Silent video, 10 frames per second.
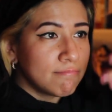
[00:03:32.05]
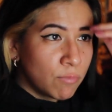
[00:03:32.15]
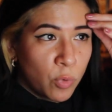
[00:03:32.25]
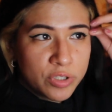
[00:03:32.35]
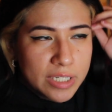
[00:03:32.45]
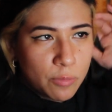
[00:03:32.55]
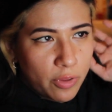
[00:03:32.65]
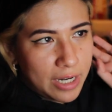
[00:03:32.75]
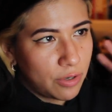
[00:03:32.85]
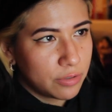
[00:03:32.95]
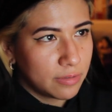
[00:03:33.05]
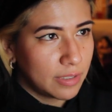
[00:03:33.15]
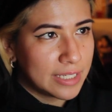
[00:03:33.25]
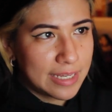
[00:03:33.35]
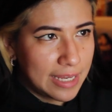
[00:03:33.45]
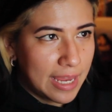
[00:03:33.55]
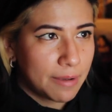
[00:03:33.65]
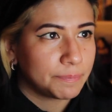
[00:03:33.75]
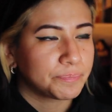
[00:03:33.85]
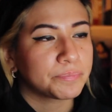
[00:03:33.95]
muchas modelos que
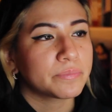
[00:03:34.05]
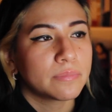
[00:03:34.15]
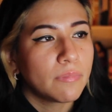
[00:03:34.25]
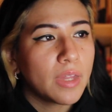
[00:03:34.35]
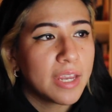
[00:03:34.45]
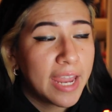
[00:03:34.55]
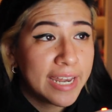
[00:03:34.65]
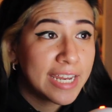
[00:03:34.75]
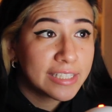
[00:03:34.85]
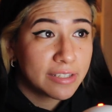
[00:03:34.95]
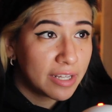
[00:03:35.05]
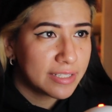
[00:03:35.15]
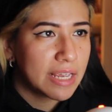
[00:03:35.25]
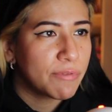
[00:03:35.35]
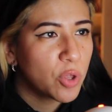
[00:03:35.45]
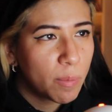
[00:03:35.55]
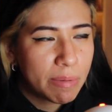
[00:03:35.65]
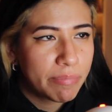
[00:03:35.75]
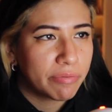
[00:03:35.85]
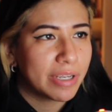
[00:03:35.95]
seguía quería tener ese
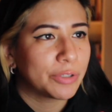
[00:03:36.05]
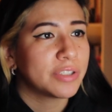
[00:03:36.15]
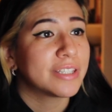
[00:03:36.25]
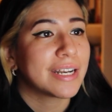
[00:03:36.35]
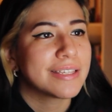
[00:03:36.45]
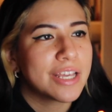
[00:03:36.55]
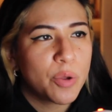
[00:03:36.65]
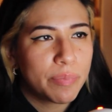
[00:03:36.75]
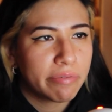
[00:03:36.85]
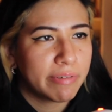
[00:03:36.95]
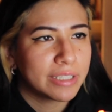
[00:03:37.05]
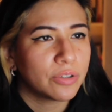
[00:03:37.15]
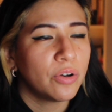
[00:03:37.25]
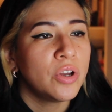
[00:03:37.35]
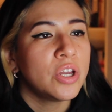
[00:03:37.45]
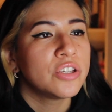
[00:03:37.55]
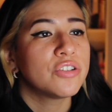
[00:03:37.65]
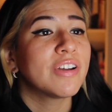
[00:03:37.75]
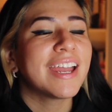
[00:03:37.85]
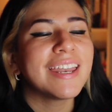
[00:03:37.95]
abdomen perfecto, ese trasero perfecto.
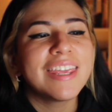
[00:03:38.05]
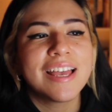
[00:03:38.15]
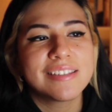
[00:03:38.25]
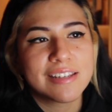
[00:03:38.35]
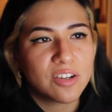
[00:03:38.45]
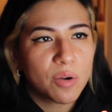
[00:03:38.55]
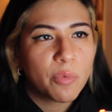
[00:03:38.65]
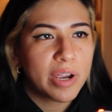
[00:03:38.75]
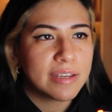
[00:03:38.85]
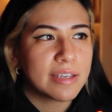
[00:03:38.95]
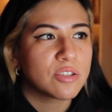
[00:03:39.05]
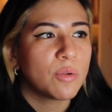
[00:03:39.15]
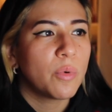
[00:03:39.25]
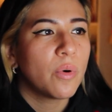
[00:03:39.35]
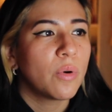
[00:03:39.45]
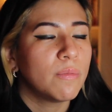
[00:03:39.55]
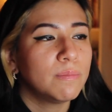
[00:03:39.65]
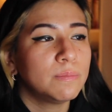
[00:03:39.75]
Yo quería ser como ellas, como